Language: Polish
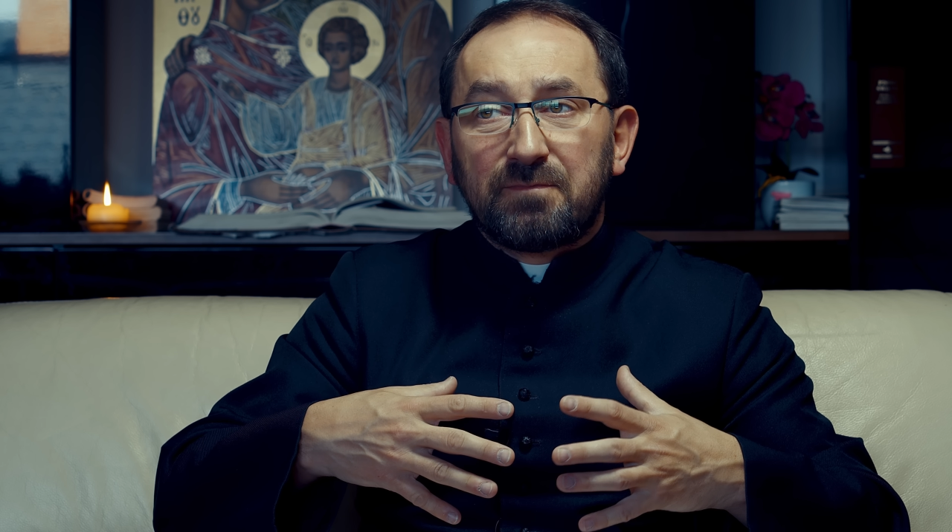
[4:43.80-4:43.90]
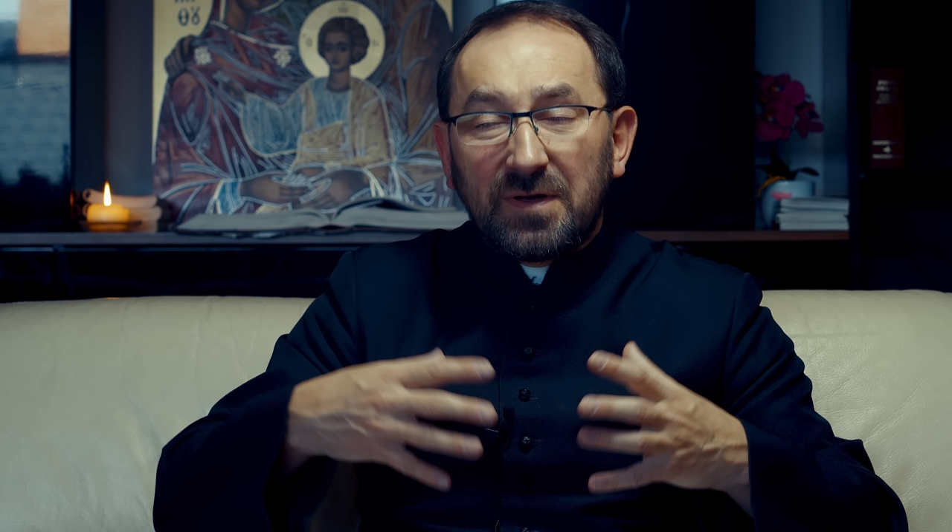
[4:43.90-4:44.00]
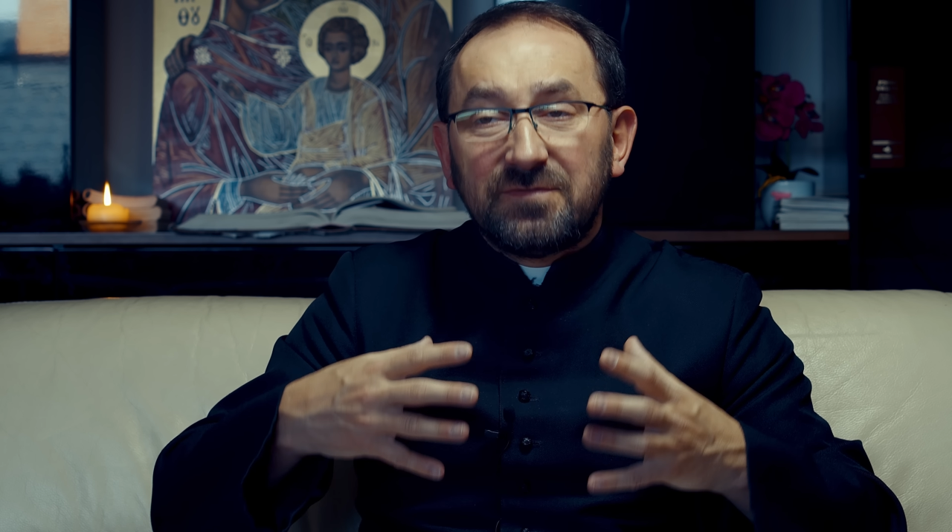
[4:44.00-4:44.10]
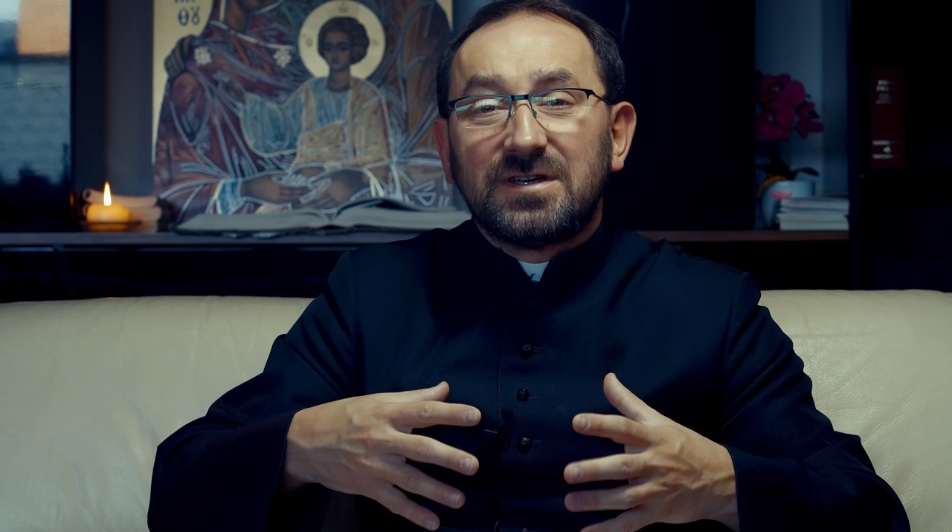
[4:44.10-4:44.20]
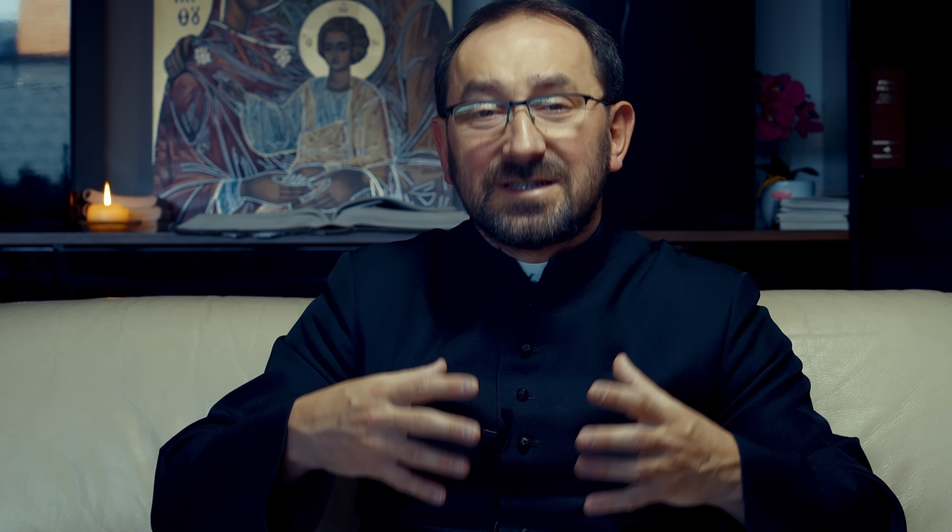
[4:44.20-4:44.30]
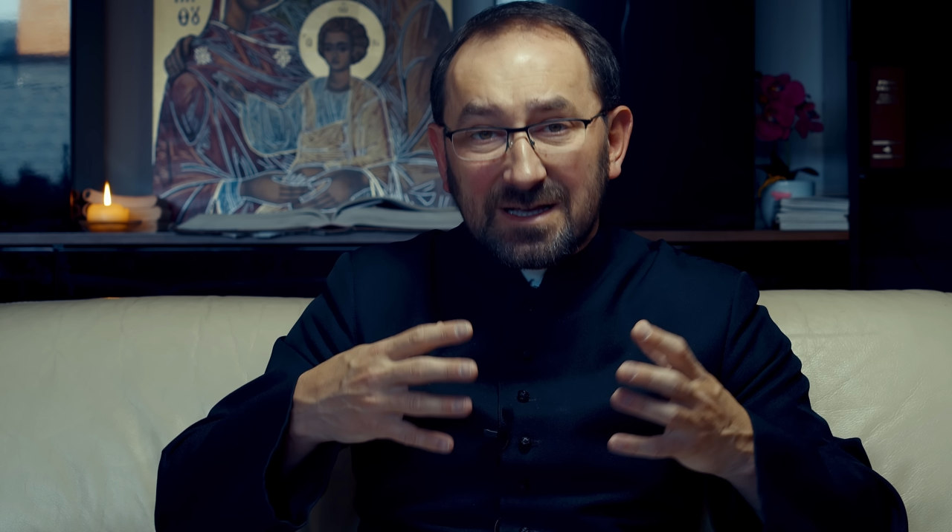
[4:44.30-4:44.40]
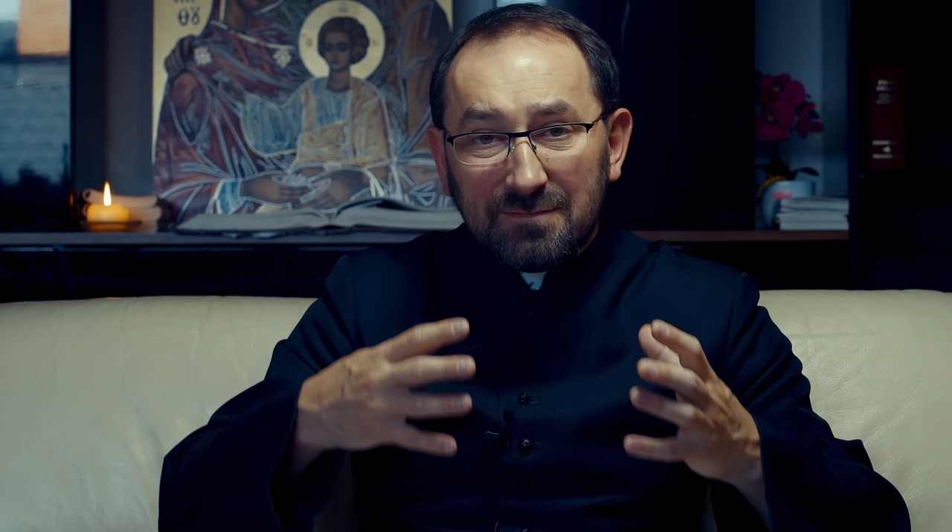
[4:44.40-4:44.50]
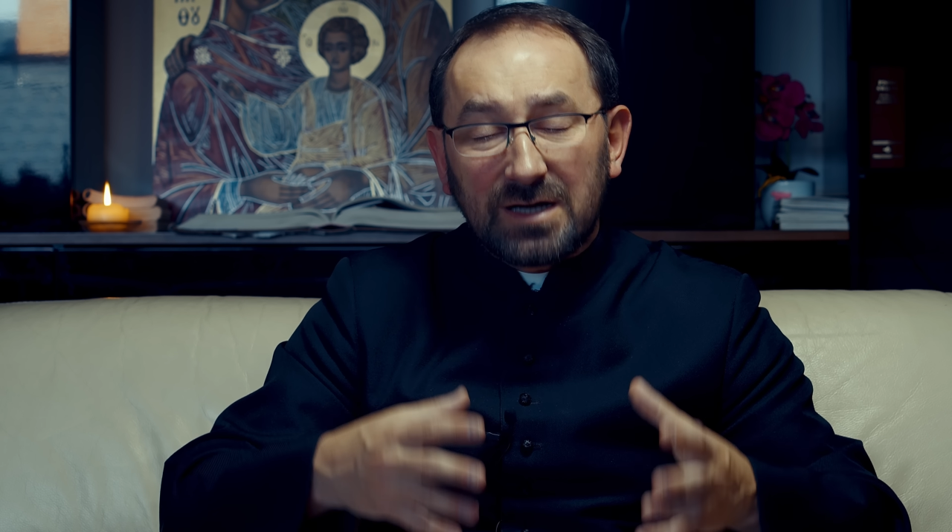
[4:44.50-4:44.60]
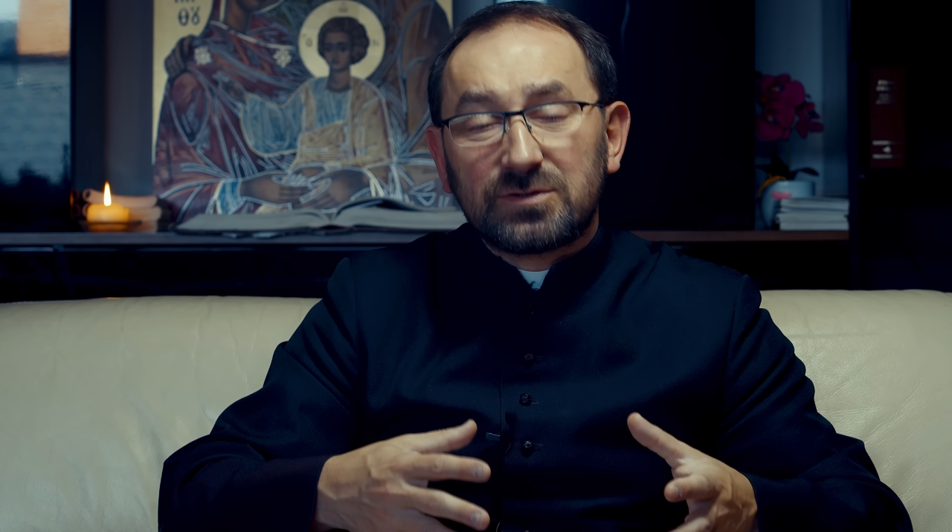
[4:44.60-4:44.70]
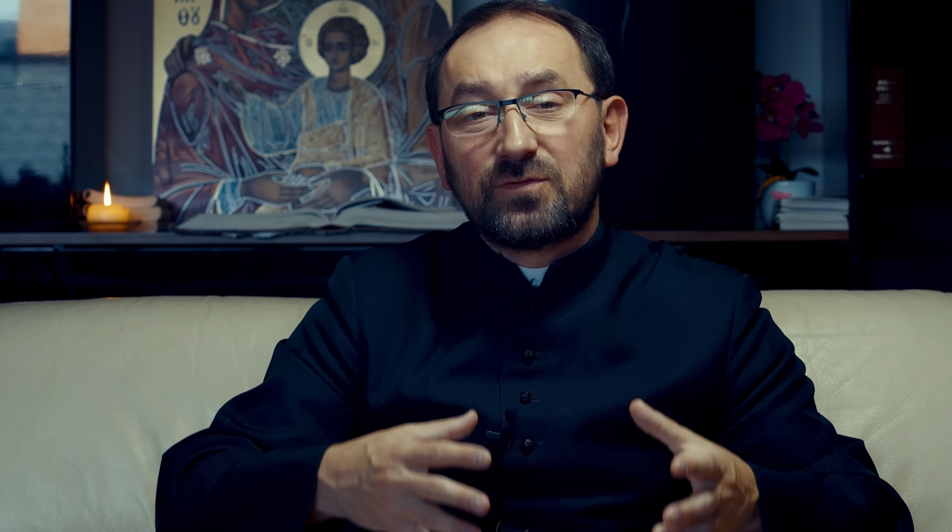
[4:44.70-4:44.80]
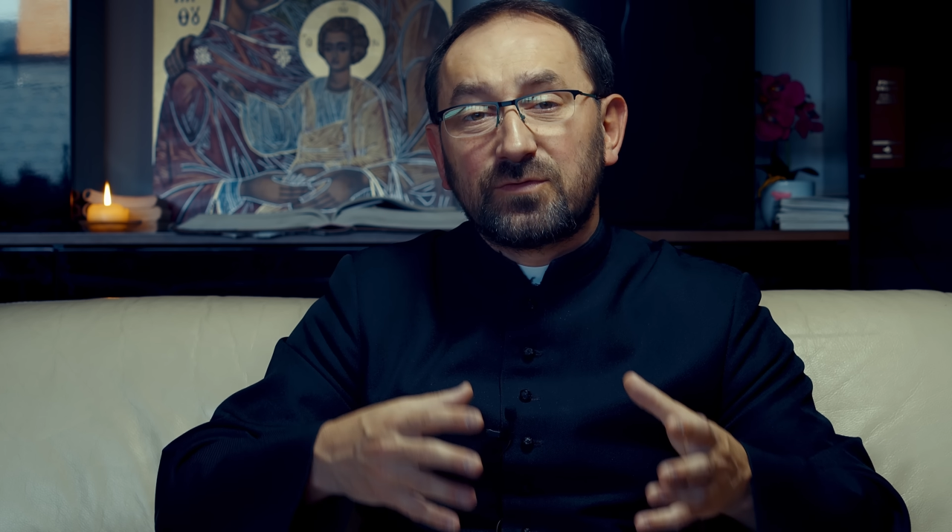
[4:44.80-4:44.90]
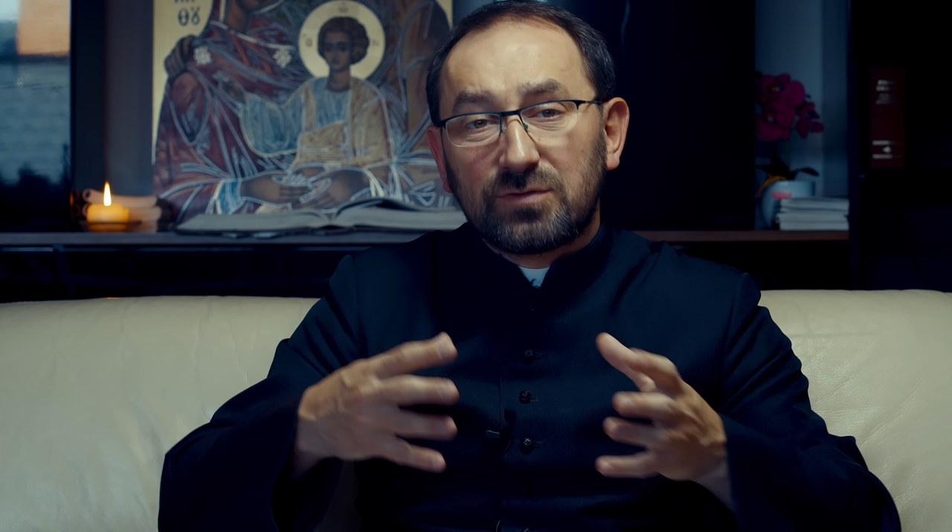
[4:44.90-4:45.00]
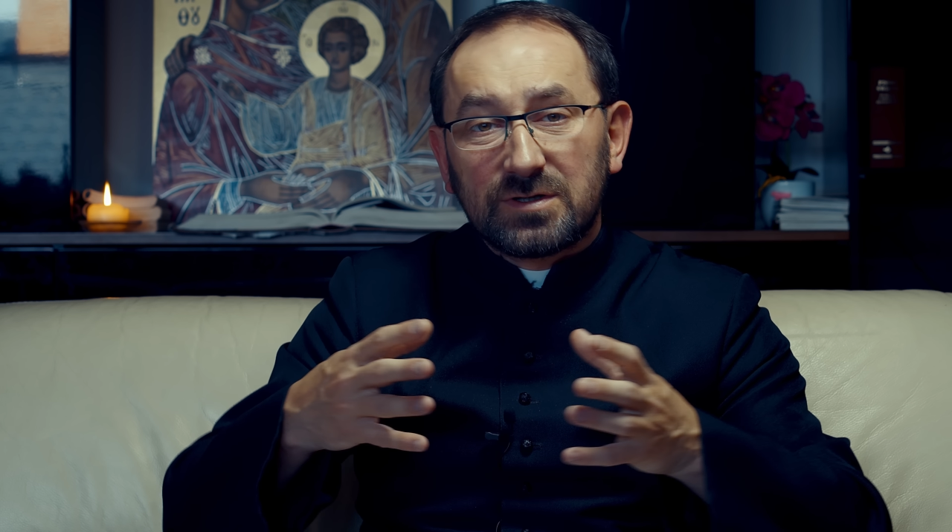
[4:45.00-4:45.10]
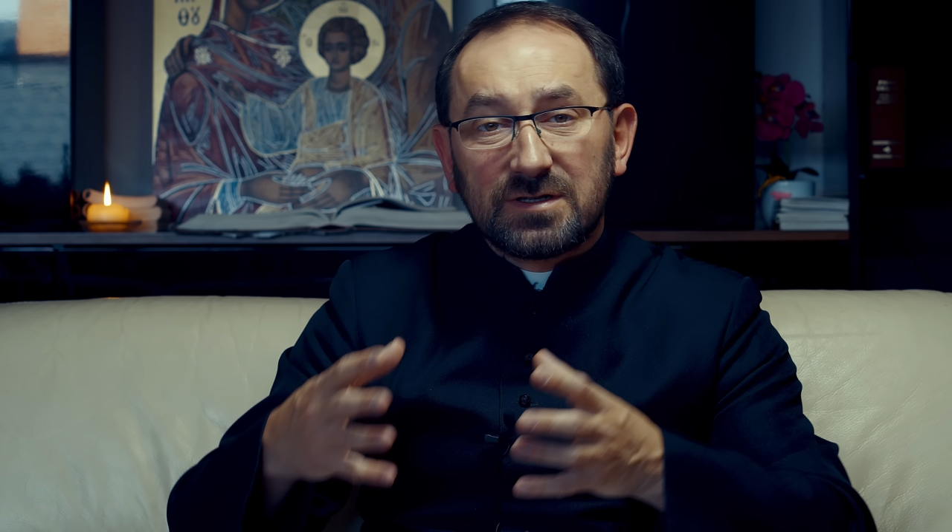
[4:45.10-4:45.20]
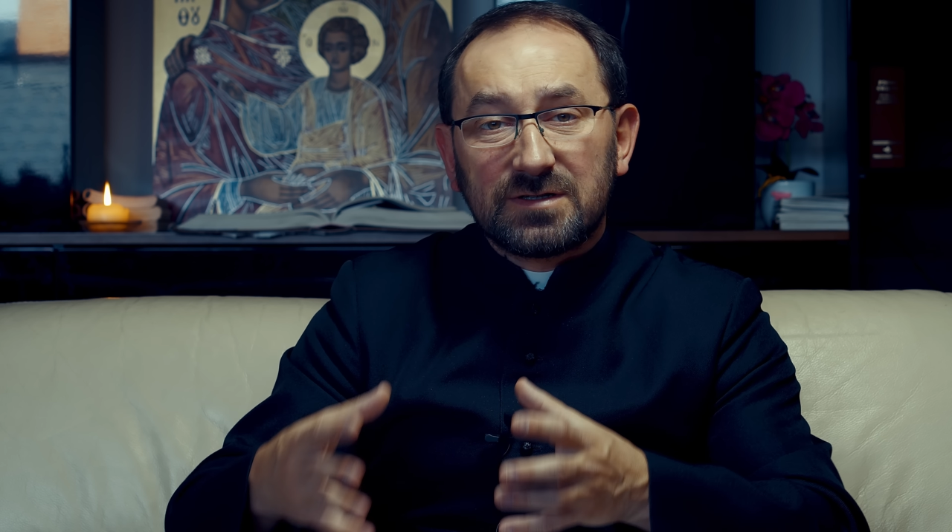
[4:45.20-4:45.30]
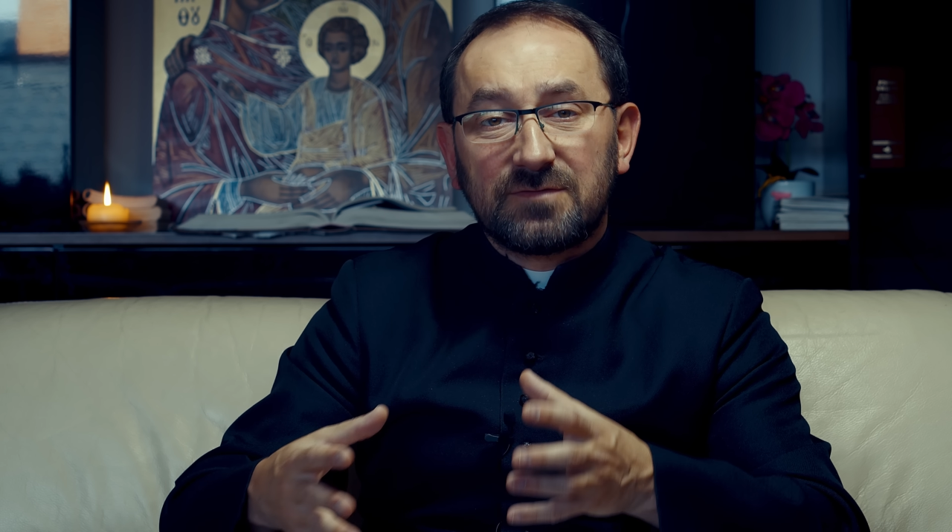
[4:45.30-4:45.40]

pewnych schematów, które,